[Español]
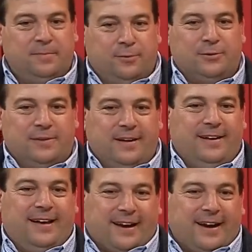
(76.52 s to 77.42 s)
pues
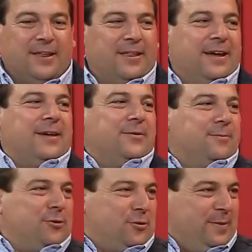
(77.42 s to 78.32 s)
a raíz de ahí, ¿no?
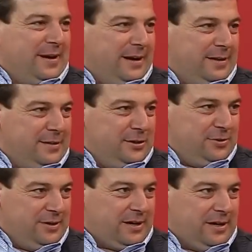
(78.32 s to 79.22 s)
Pues tomar las
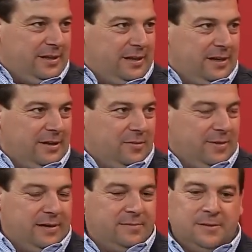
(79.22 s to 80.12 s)
decisiones que tiene que
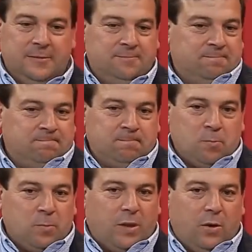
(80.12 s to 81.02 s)
tomar
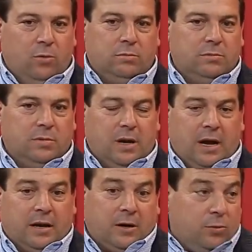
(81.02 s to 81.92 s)
un
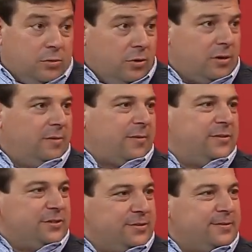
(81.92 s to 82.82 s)
agricultor de
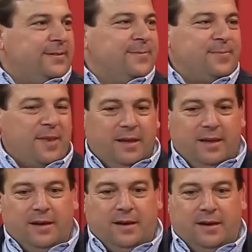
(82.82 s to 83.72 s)
profesión,
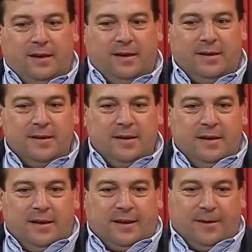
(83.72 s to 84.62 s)
eh,
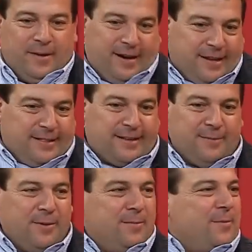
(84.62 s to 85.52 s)
que me encanta
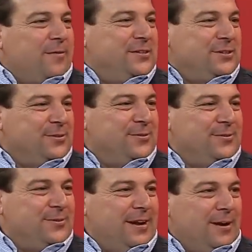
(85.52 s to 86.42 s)
también mi profesión,
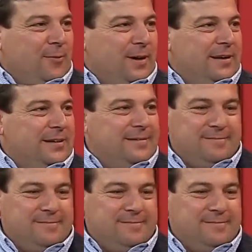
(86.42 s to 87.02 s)
¿no? y a la cual,